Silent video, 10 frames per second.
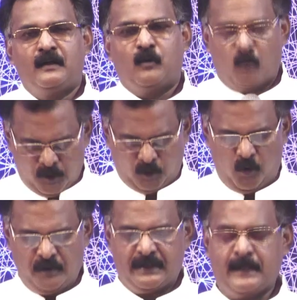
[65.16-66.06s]
ஒன்று
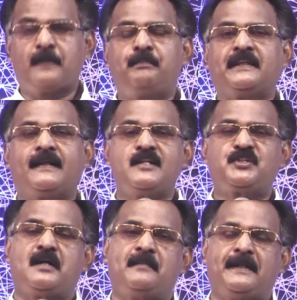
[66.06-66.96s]
குருந்தியர்
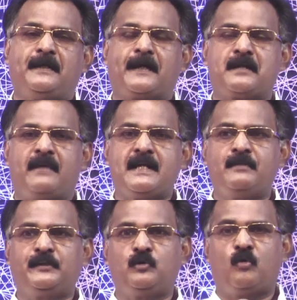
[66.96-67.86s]
பதினஞ்சாம் அதிகாரம்
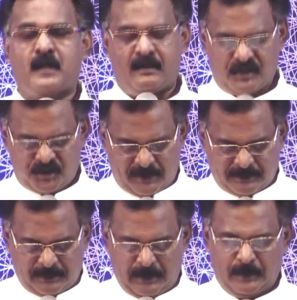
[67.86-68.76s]
ஐம்பத்தி ஒன்றாம்
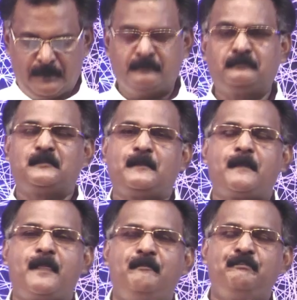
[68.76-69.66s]
வசனத்தில்
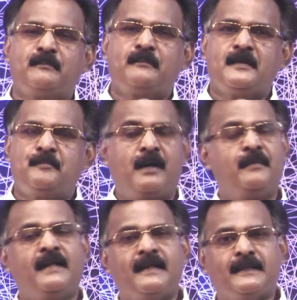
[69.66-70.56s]

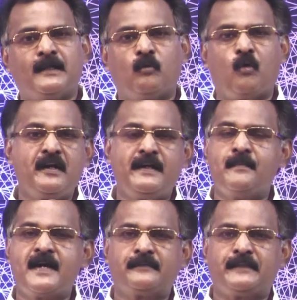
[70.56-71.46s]
பவுல் அந்த ஒரு
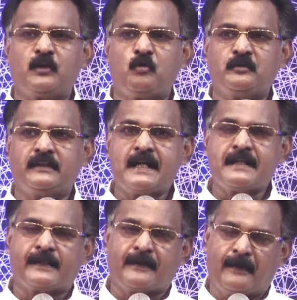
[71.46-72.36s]
நிமிடத்தை குறித்து
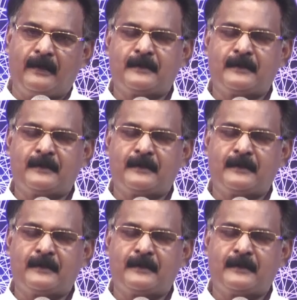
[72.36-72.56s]
எழுதுகிறான்